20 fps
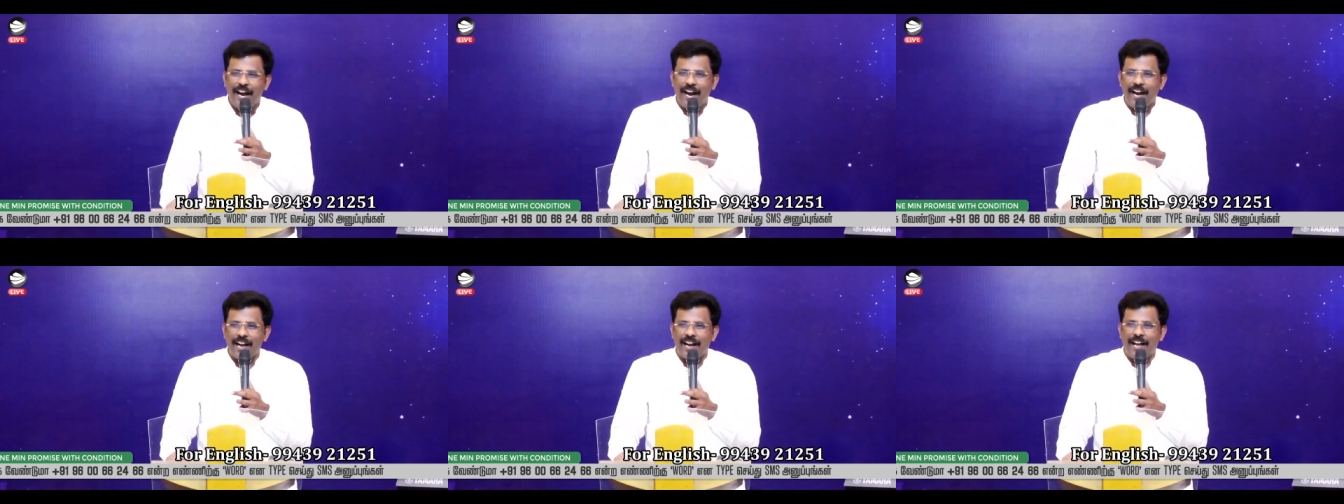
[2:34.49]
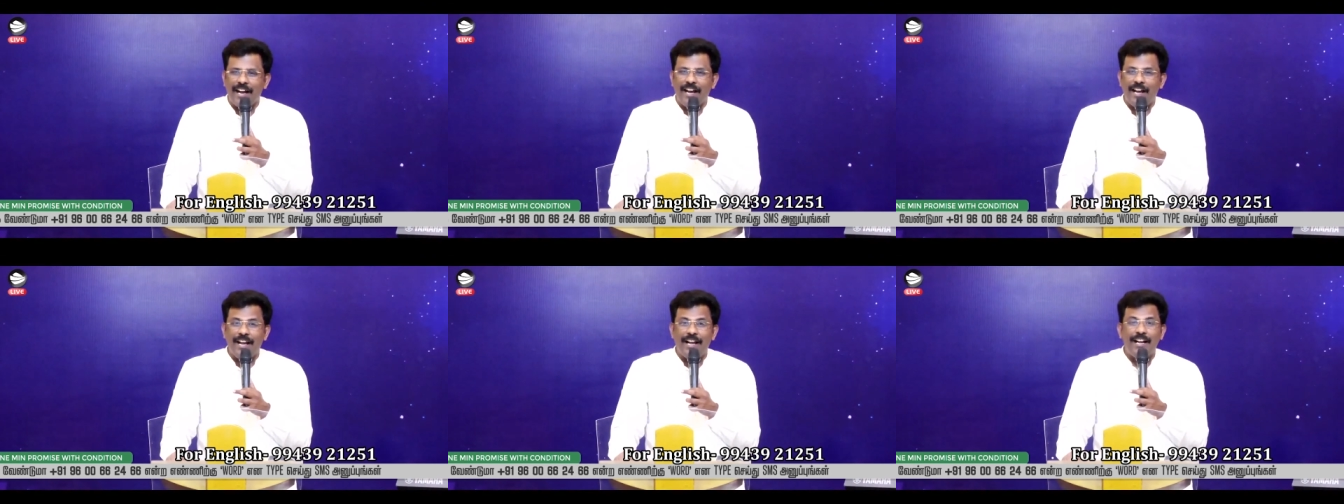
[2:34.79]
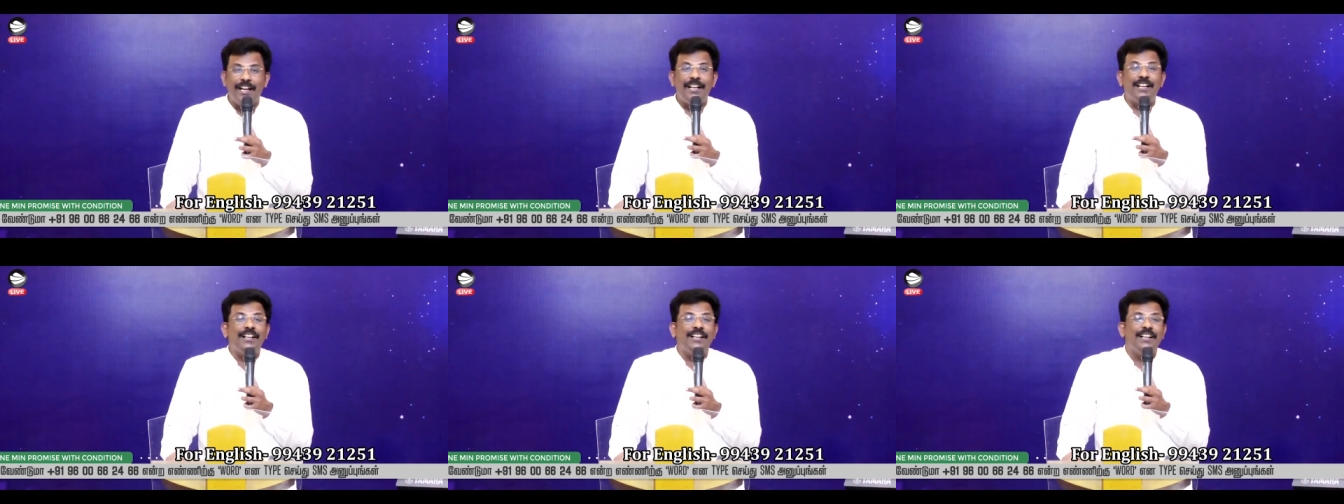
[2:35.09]
ஆனால்
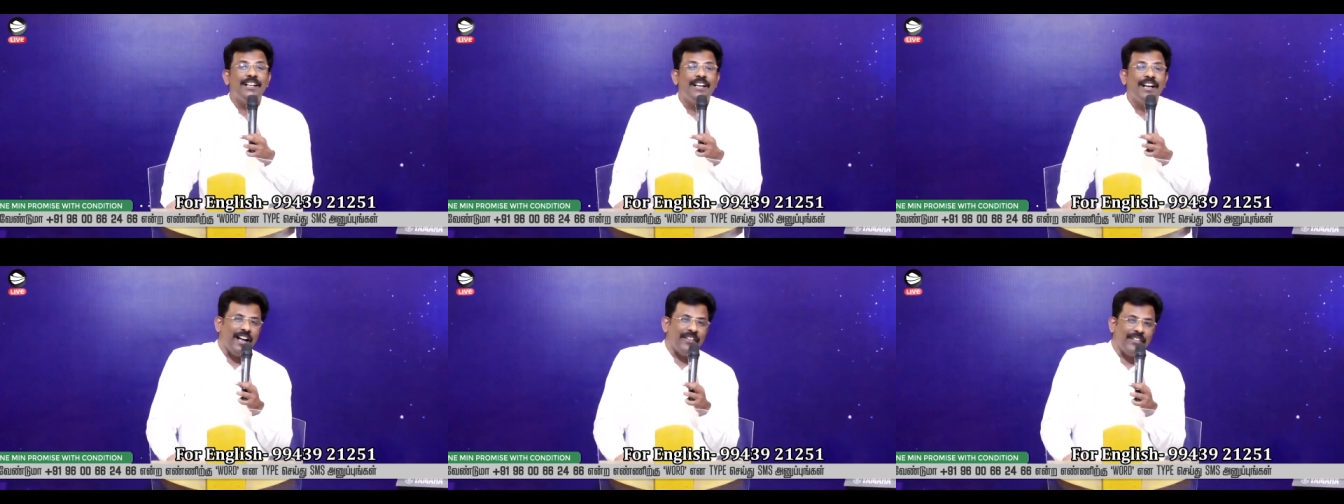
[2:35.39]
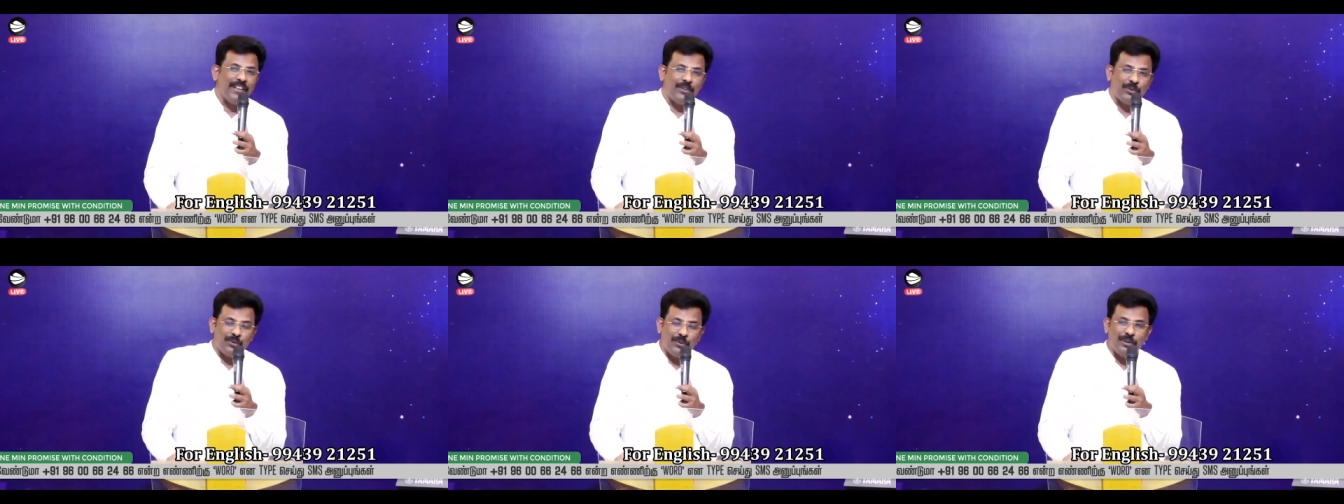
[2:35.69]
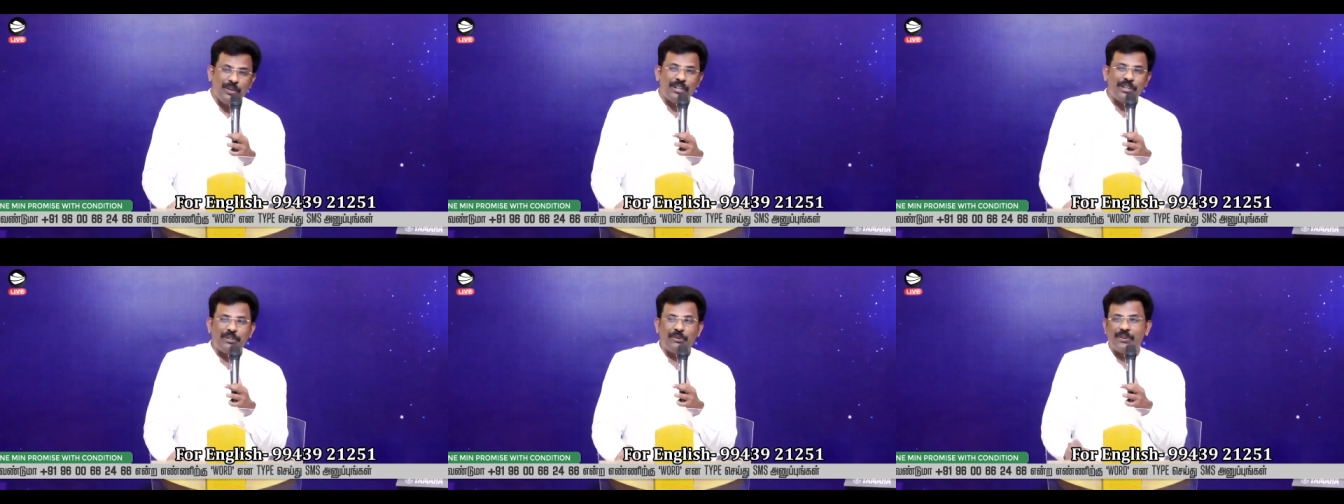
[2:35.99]
அந்த
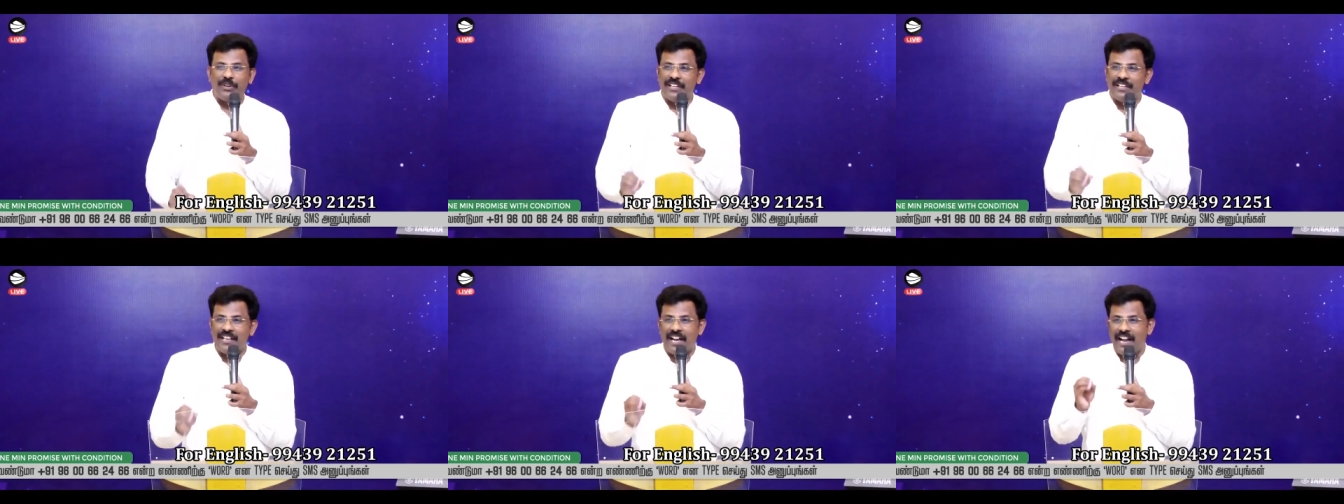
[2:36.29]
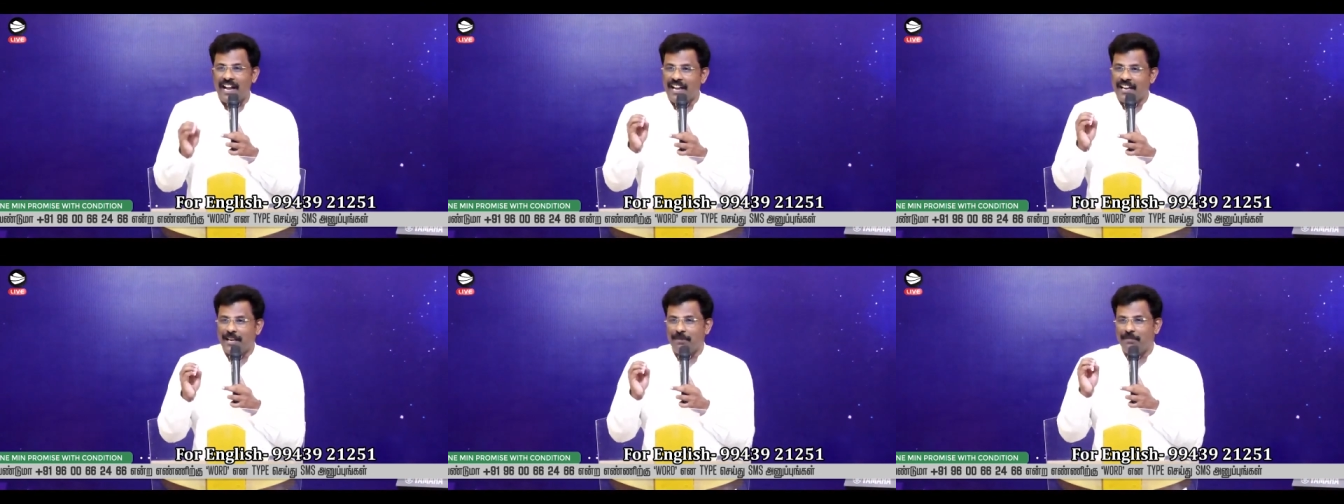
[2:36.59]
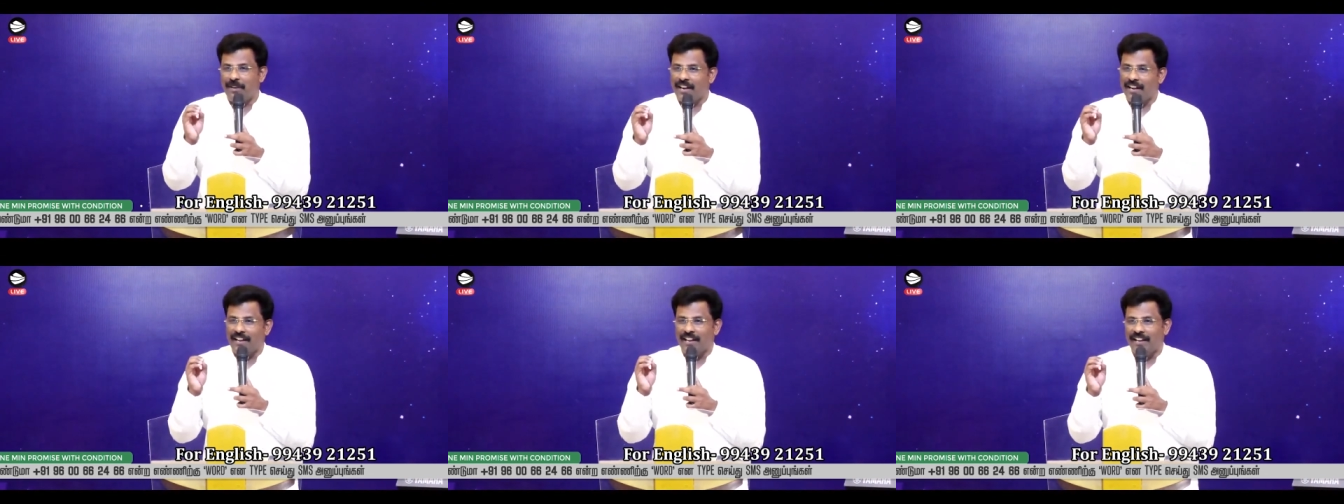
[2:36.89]
தூக்கத்துக்கு ஒரு
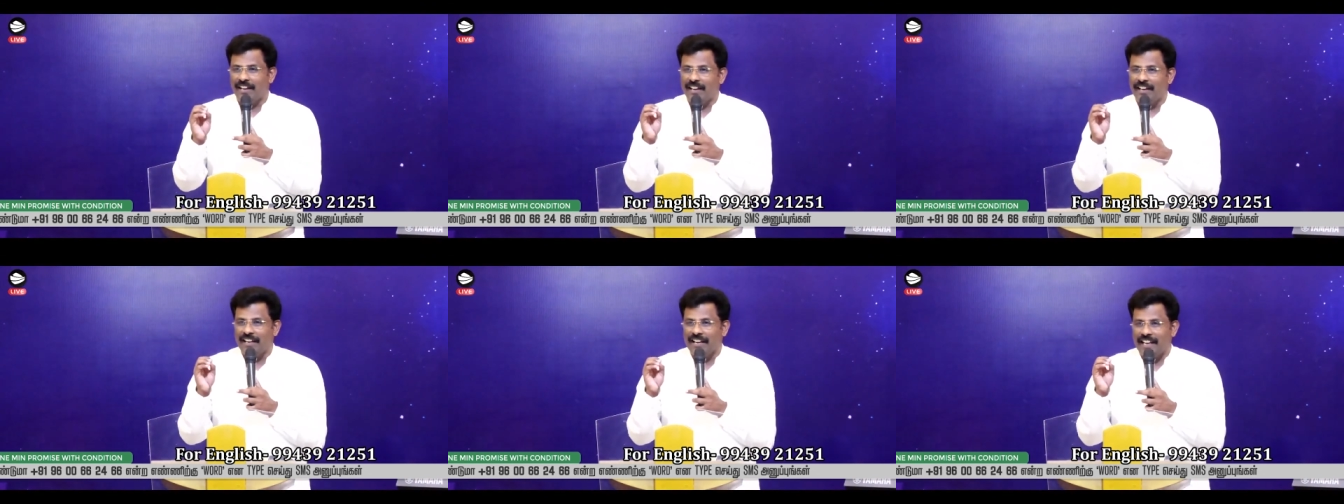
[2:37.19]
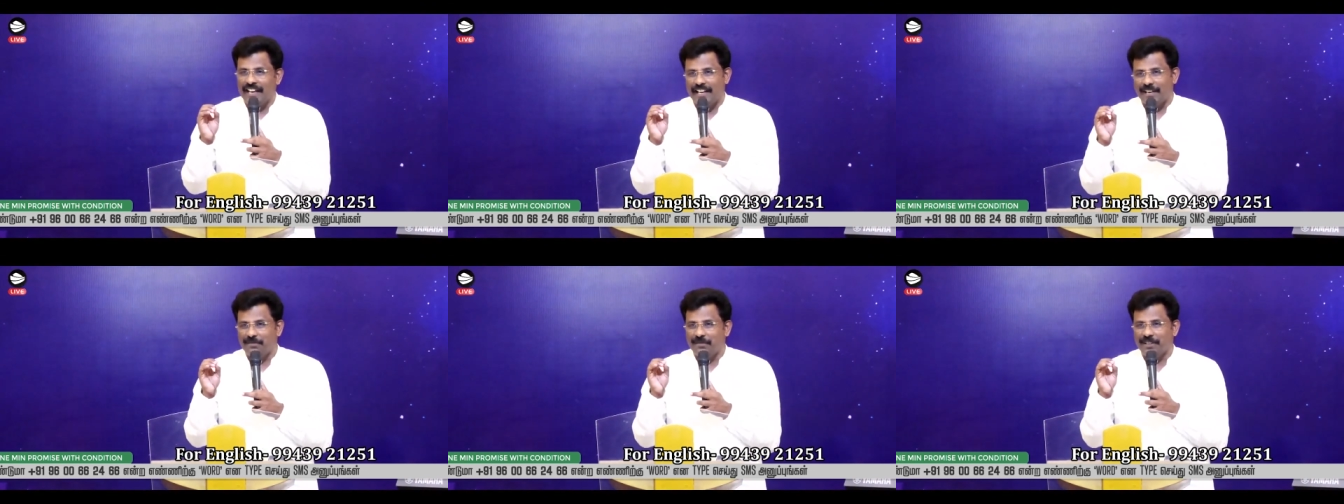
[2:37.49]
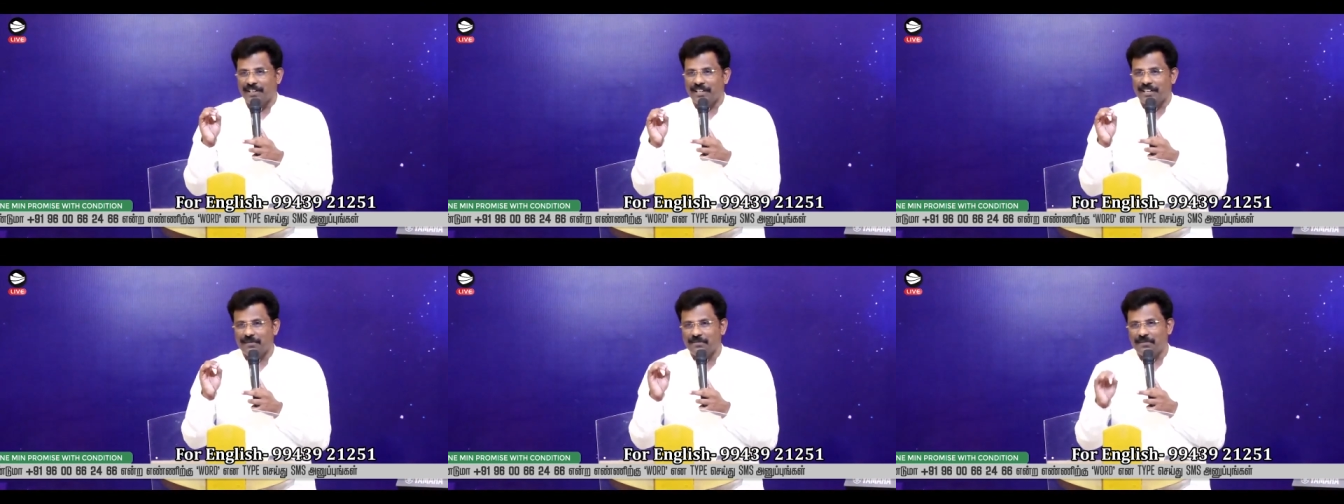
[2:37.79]
நியாயமான நேரம்
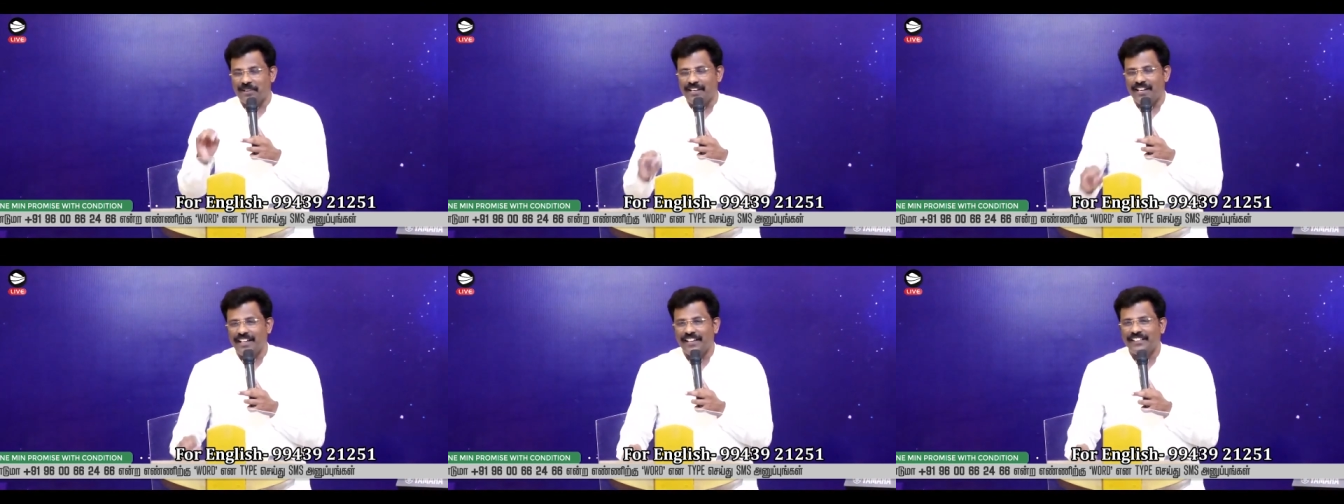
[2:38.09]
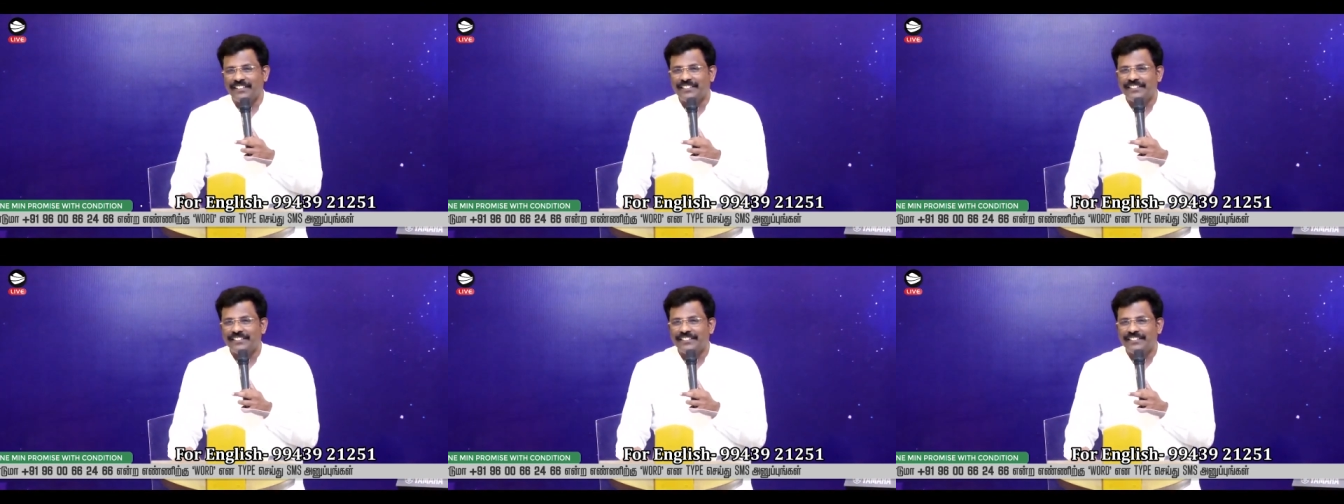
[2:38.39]
இருக்கணும் இல்லை